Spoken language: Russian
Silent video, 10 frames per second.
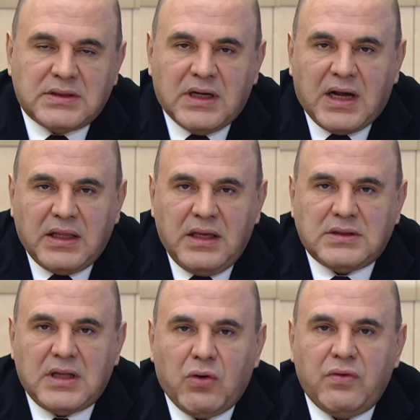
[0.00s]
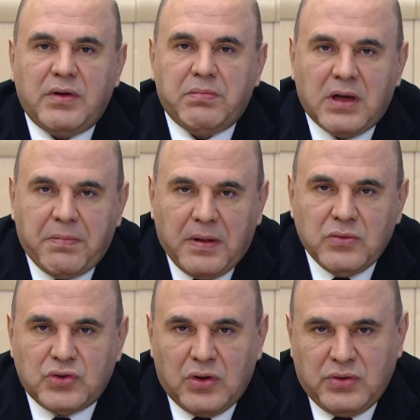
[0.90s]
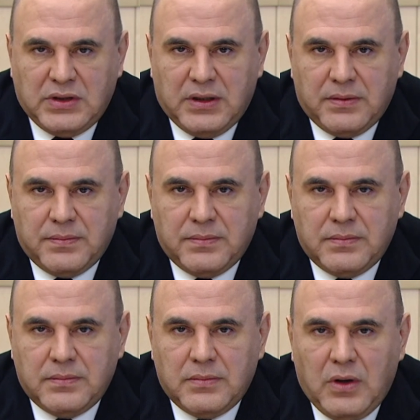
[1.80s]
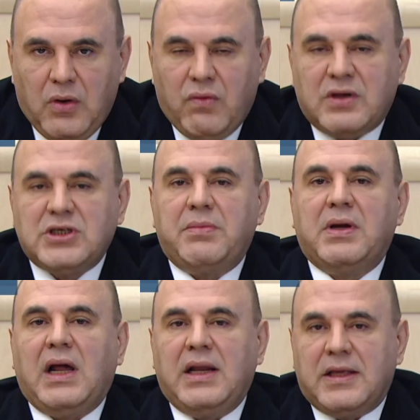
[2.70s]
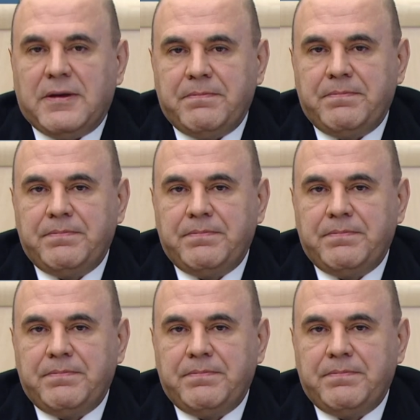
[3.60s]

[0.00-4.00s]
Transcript: сохранить здоровье и благополучие людей. Уважаемые коллеги,